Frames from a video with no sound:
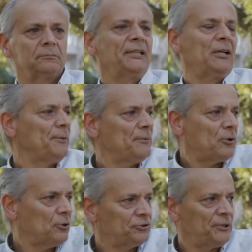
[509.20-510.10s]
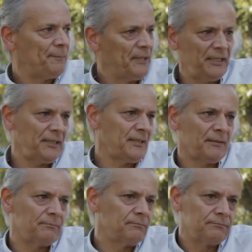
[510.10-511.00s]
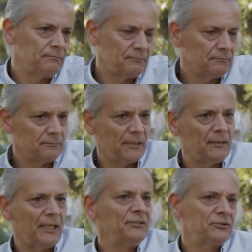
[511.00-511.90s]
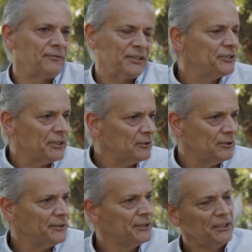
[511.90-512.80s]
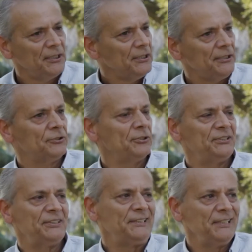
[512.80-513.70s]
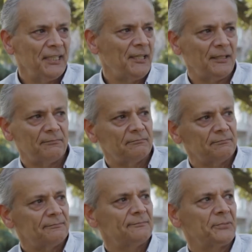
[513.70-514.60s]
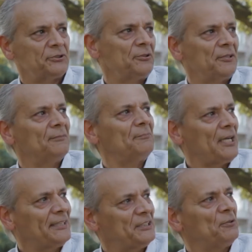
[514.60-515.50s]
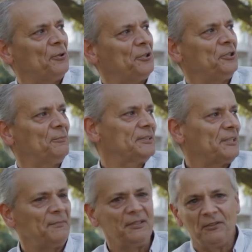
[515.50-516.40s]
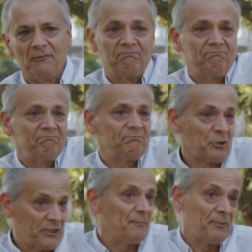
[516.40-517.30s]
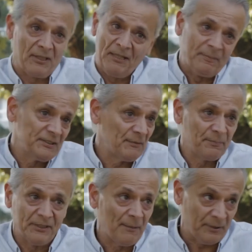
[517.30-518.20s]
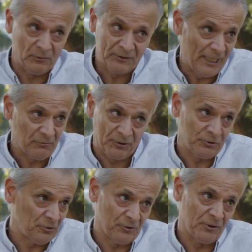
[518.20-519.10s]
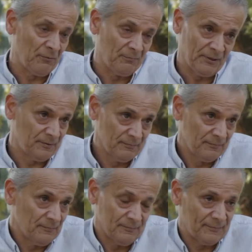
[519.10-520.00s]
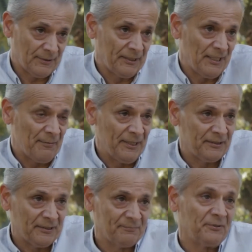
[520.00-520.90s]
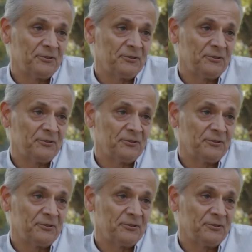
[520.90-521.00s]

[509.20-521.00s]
Era el mismo José Pérez que Enzo Francesco Y yo ni siquiera, pues así como doy nombres, también digo, ¿por qué? Porque la prensa puede ir a preguntar cuando yo doy nombres. Claro. Tranquilamente.